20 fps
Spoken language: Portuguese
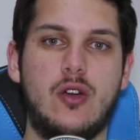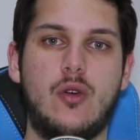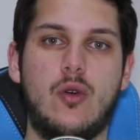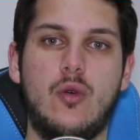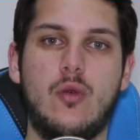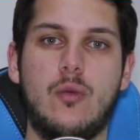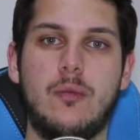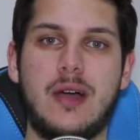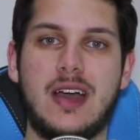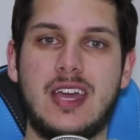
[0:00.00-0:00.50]

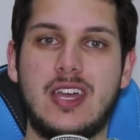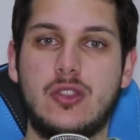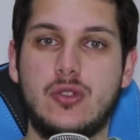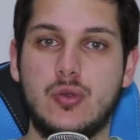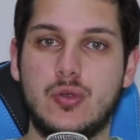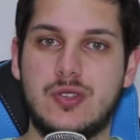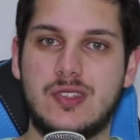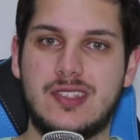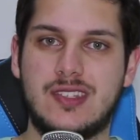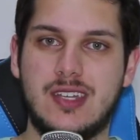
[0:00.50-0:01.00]
com uma
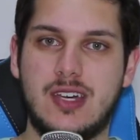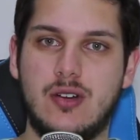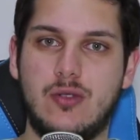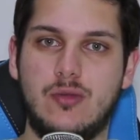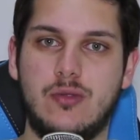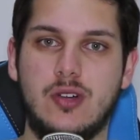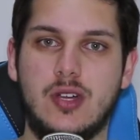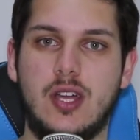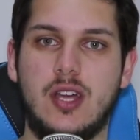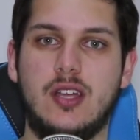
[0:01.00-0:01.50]

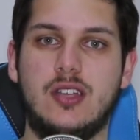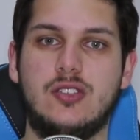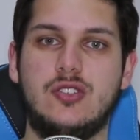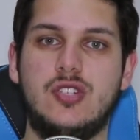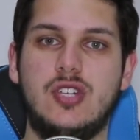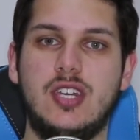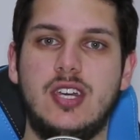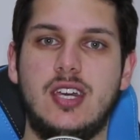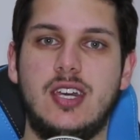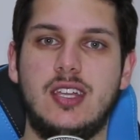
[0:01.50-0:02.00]
redução
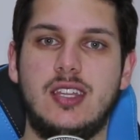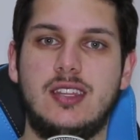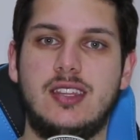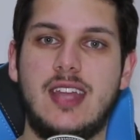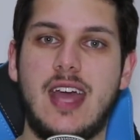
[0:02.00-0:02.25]
de